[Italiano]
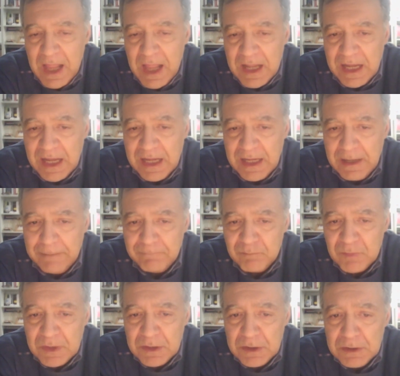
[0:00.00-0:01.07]
e, mm,
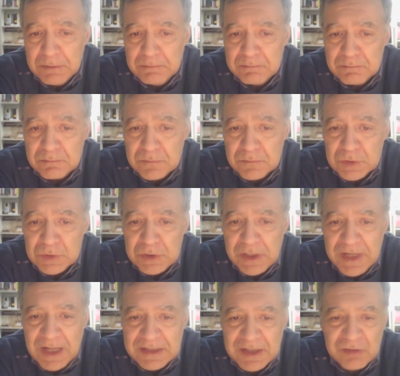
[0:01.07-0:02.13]
mm, in
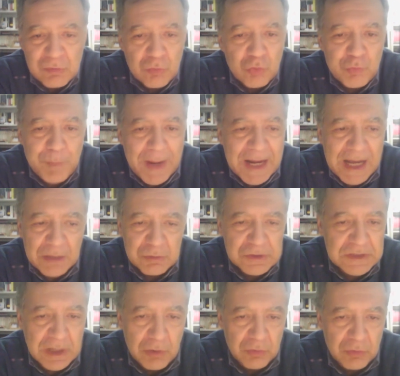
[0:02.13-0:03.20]
realtà sono uno spaccato
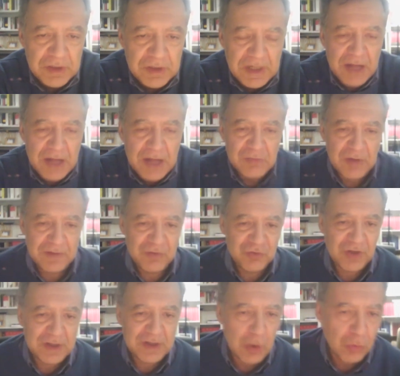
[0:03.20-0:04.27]
straordinario sulla
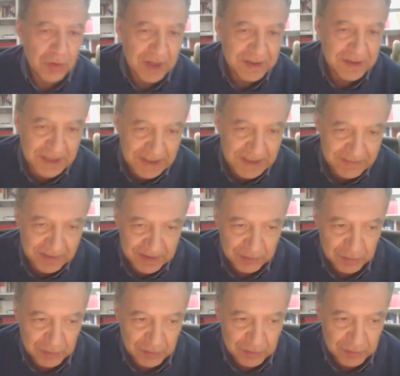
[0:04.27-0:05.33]
vicenda collettiva di
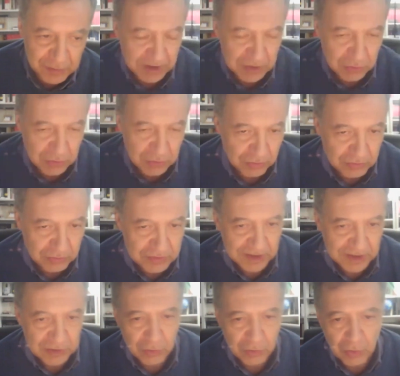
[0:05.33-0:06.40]
questo territorio, un
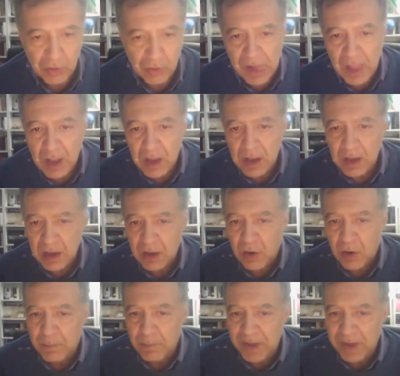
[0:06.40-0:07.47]
territorio eh,
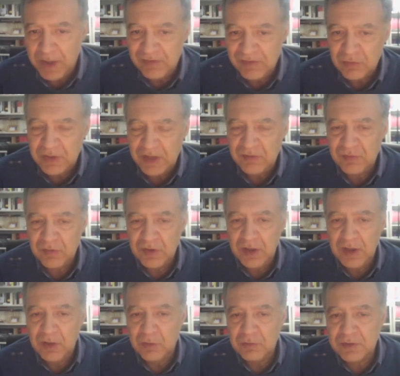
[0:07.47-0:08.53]
complesso, denso di
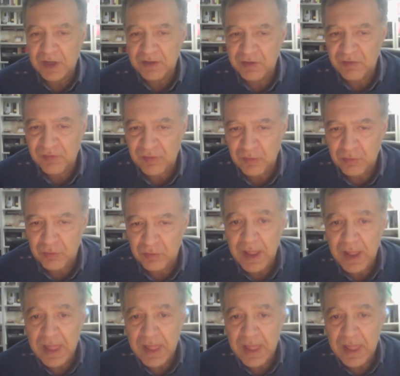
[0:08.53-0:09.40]
contraddizioni